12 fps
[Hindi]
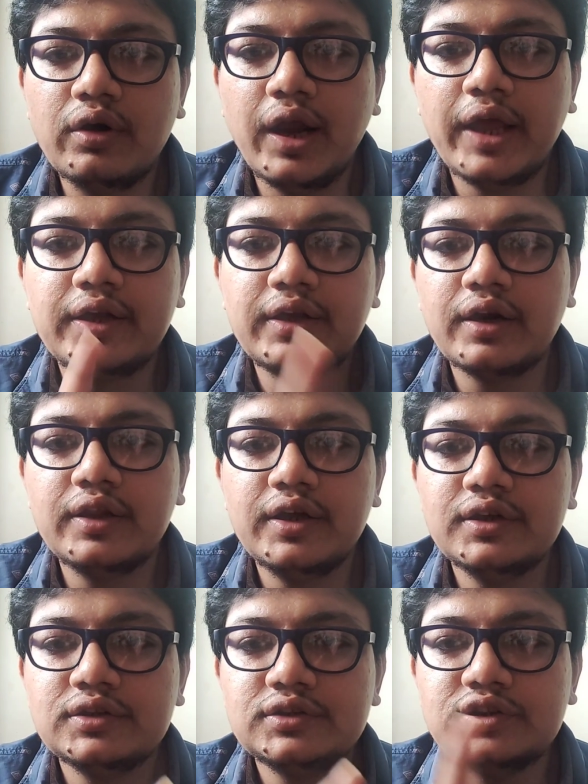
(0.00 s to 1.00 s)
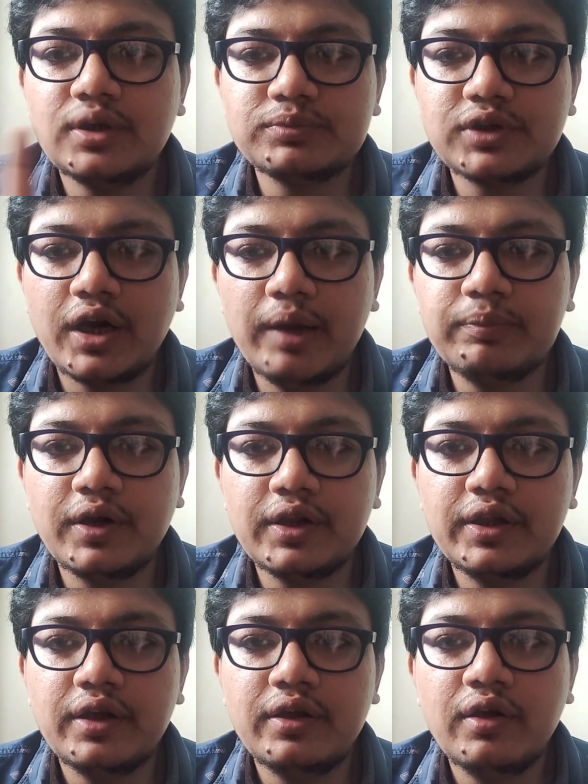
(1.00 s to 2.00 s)
लाइक कर दे सब्सक्राइब
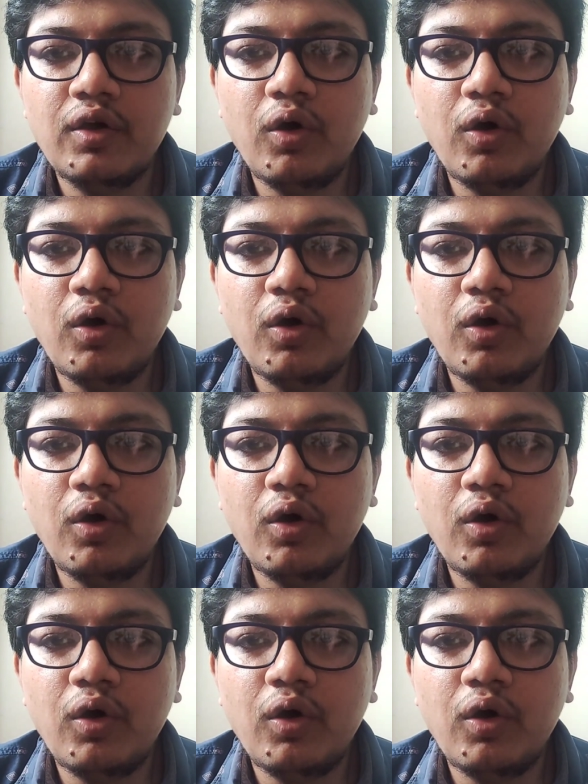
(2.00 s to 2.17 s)
कर दे